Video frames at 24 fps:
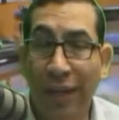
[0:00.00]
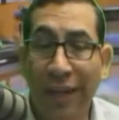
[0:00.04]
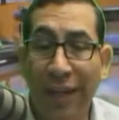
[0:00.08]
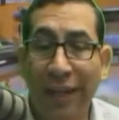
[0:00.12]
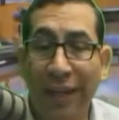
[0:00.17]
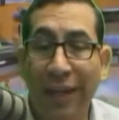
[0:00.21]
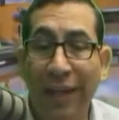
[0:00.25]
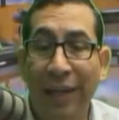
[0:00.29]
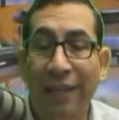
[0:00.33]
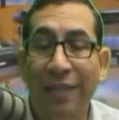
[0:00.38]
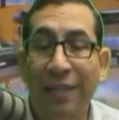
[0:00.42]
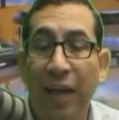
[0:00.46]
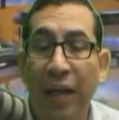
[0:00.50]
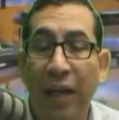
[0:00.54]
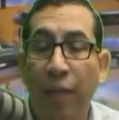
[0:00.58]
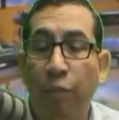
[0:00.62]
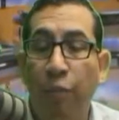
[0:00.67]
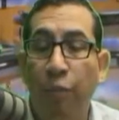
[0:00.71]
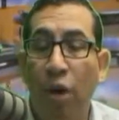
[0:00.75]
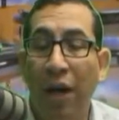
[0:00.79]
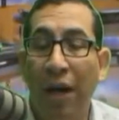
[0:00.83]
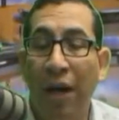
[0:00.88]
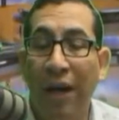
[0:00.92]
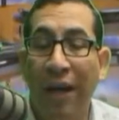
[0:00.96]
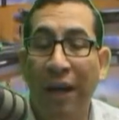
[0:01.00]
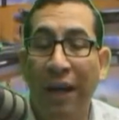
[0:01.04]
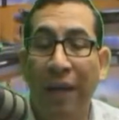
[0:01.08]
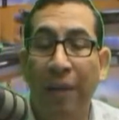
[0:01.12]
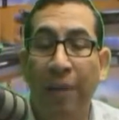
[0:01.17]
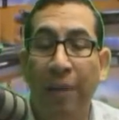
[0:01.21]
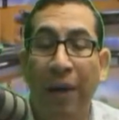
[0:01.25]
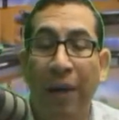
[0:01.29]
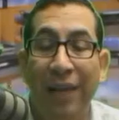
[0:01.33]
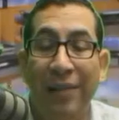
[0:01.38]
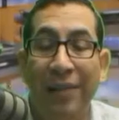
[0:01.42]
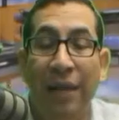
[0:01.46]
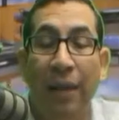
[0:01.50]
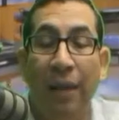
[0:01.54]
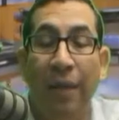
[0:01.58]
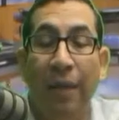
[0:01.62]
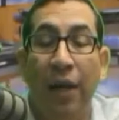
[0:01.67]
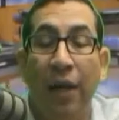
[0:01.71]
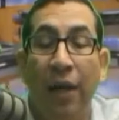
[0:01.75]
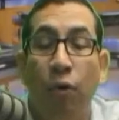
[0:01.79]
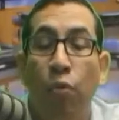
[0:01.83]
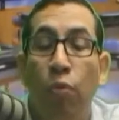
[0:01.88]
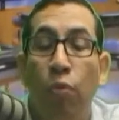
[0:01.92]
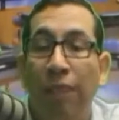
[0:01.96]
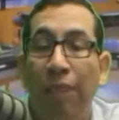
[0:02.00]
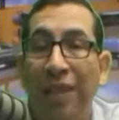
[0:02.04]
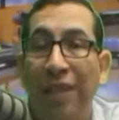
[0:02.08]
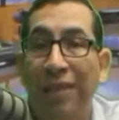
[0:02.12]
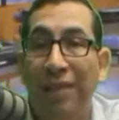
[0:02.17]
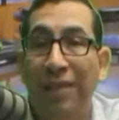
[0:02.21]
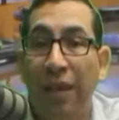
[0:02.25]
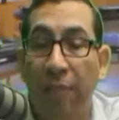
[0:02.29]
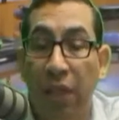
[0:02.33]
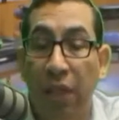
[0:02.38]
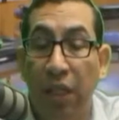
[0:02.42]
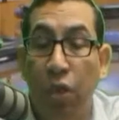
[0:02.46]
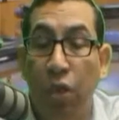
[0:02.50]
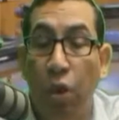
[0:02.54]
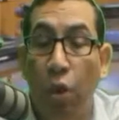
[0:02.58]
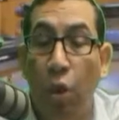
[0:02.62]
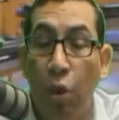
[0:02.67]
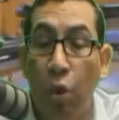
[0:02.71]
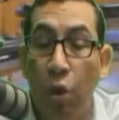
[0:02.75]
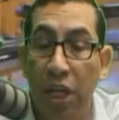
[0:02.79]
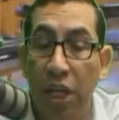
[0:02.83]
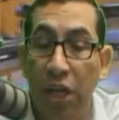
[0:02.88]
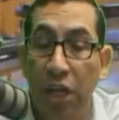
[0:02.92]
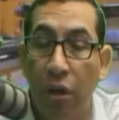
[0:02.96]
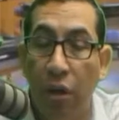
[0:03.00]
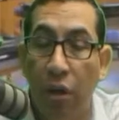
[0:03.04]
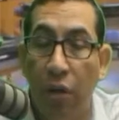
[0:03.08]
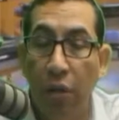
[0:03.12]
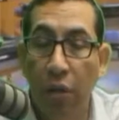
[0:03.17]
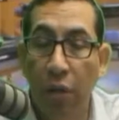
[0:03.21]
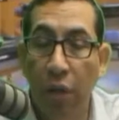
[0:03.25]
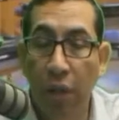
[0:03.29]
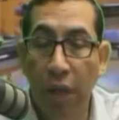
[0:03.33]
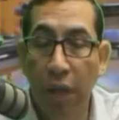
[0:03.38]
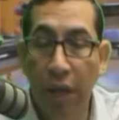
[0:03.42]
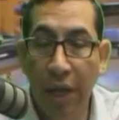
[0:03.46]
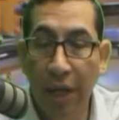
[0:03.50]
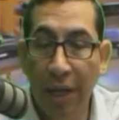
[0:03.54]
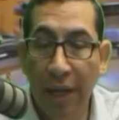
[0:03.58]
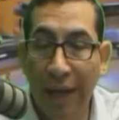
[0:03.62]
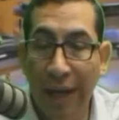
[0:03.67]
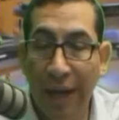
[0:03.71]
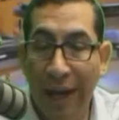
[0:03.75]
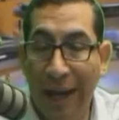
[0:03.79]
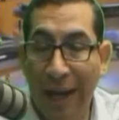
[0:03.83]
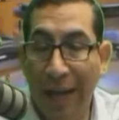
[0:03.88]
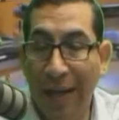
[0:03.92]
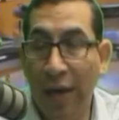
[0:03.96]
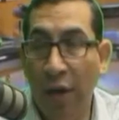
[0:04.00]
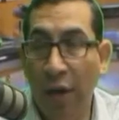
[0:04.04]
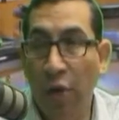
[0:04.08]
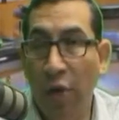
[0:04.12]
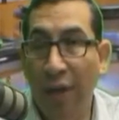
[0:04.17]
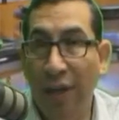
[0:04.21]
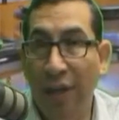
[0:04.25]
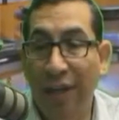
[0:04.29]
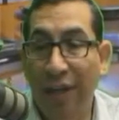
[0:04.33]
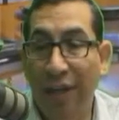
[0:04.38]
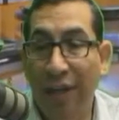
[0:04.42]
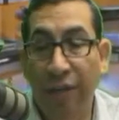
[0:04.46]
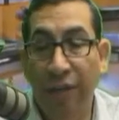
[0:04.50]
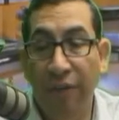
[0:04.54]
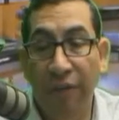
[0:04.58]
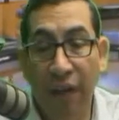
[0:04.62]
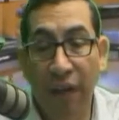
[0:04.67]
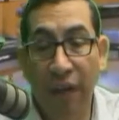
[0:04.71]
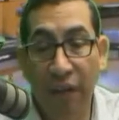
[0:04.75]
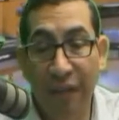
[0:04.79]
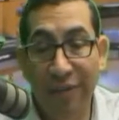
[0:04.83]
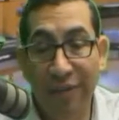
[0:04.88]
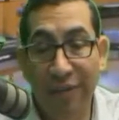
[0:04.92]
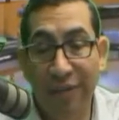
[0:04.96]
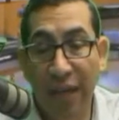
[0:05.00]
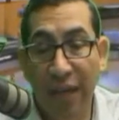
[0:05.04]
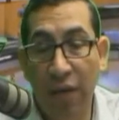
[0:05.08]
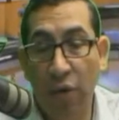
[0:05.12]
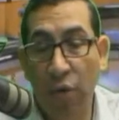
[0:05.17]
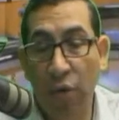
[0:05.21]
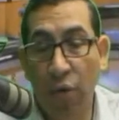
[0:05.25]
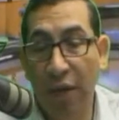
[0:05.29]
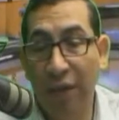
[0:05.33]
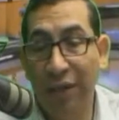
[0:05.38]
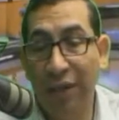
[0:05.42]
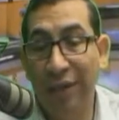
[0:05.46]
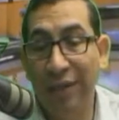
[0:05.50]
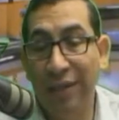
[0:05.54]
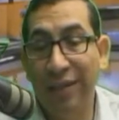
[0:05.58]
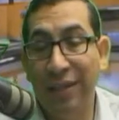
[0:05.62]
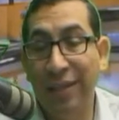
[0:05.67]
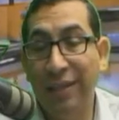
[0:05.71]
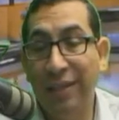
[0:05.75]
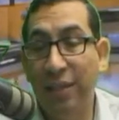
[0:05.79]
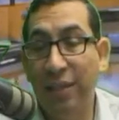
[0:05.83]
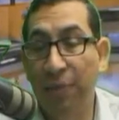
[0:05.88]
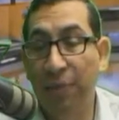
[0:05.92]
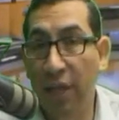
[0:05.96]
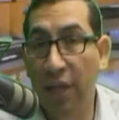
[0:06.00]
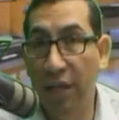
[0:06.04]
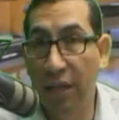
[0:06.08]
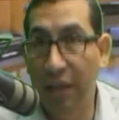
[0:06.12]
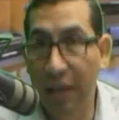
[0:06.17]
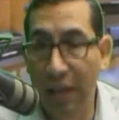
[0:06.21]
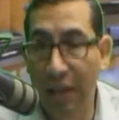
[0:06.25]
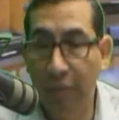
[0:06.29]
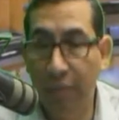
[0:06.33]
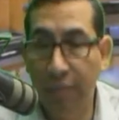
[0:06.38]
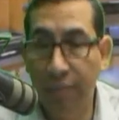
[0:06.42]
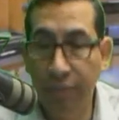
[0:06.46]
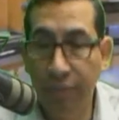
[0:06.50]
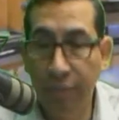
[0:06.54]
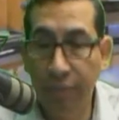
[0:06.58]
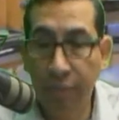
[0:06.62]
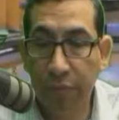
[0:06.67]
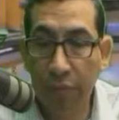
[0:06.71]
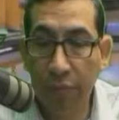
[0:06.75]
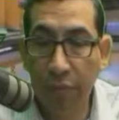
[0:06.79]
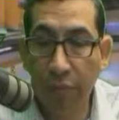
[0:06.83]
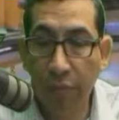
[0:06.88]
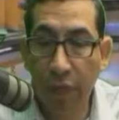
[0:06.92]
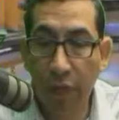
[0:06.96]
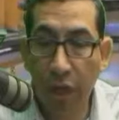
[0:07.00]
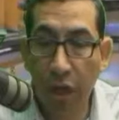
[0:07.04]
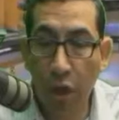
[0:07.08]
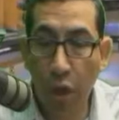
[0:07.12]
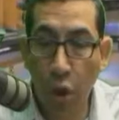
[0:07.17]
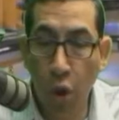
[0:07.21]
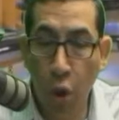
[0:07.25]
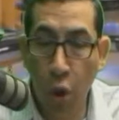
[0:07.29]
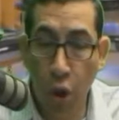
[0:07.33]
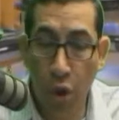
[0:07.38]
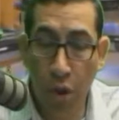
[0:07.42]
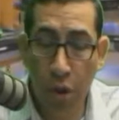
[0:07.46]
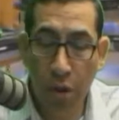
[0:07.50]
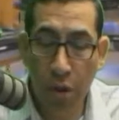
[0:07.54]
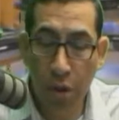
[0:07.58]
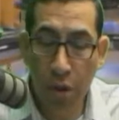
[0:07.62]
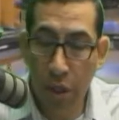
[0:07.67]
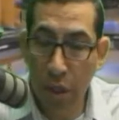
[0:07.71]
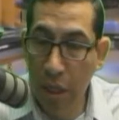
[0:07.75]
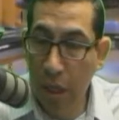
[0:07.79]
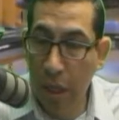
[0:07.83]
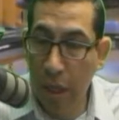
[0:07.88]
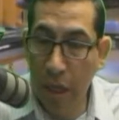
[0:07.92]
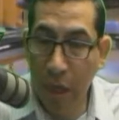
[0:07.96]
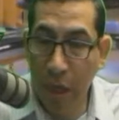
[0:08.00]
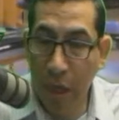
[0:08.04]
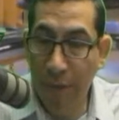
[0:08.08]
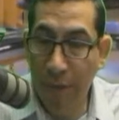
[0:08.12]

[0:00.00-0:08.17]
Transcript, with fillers: cuando dice que en esta época en la que parece haber un pensamiento único que acalla cualquier diferencia y cualquier sensibilidad con